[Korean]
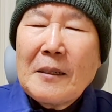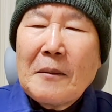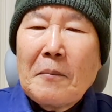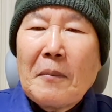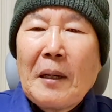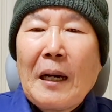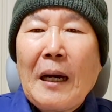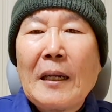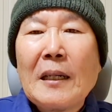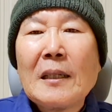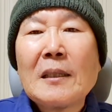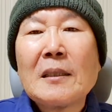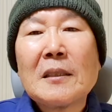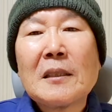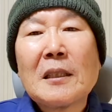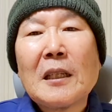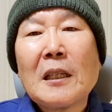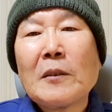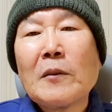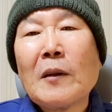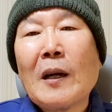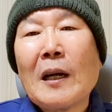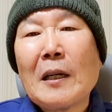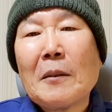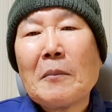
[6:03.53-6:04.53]
만약
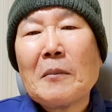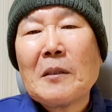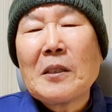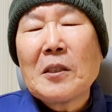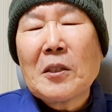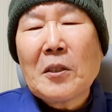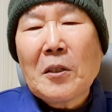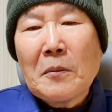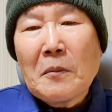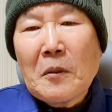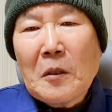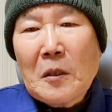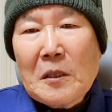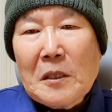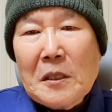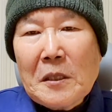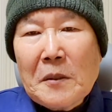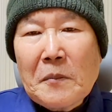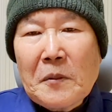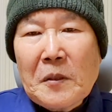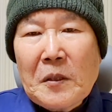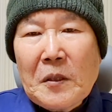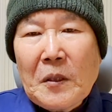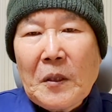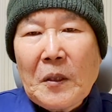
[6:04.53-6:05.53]
그때도 안 하면
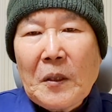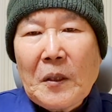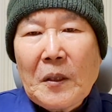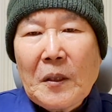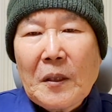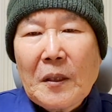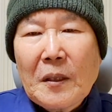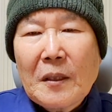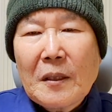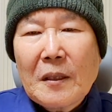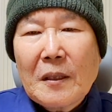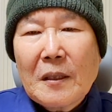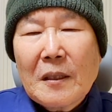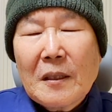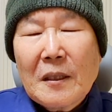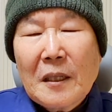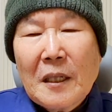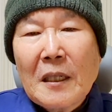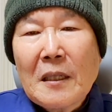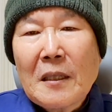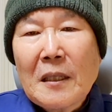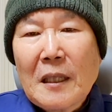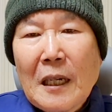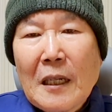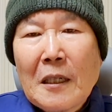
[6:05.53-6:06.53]
찍어버리십시오.
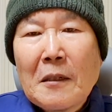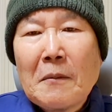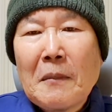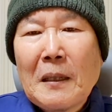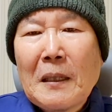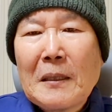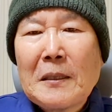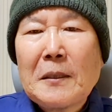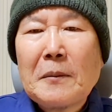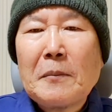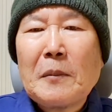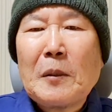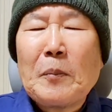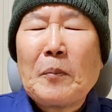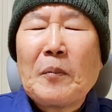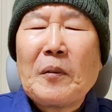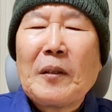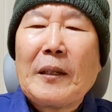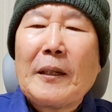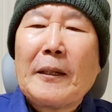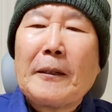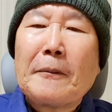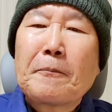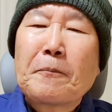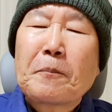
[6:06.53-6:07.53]
그랬다는
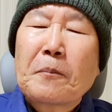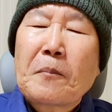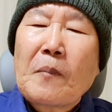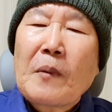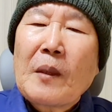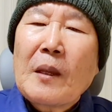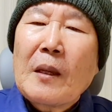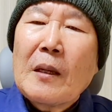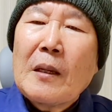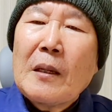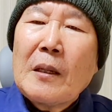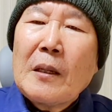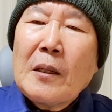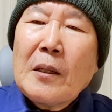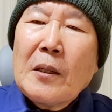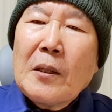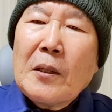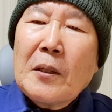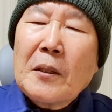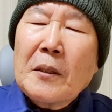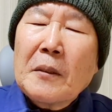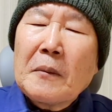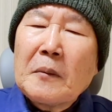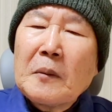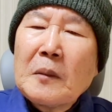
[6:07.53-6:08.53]
말씀입니다.
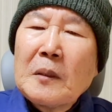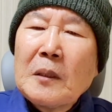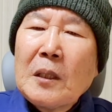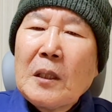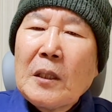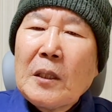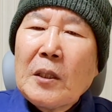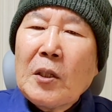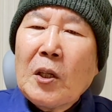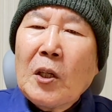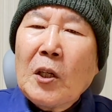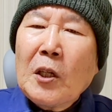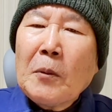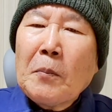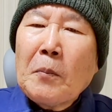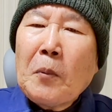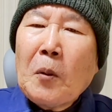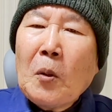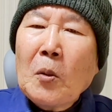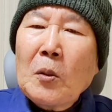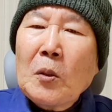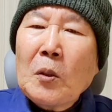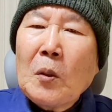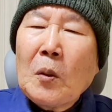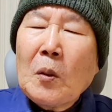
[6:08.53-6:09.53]
여러분 여기
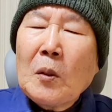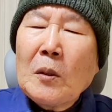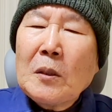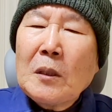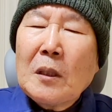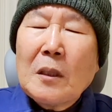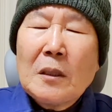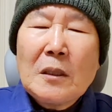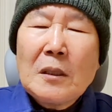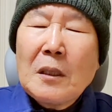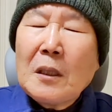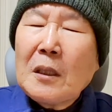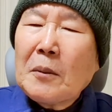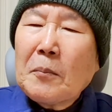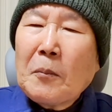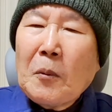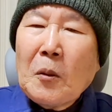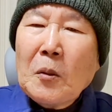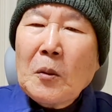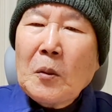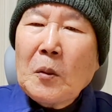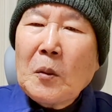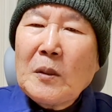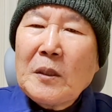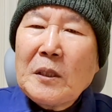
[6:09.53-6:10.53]
포도원 어제
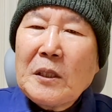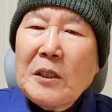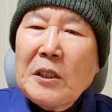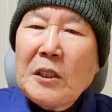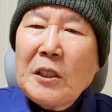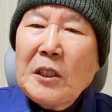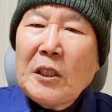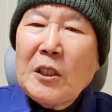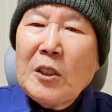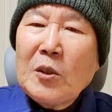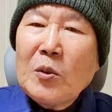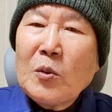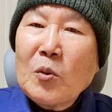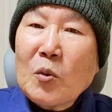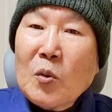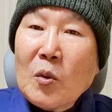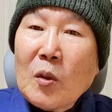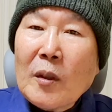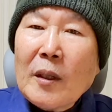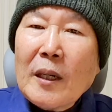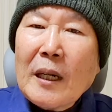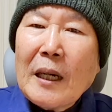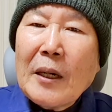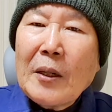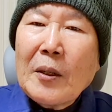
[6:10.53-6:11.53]
포도원 지기는
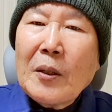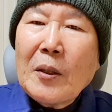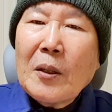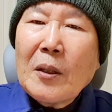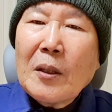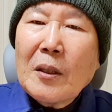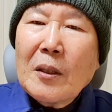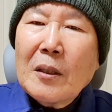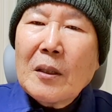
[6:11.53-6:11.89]
누굴까요?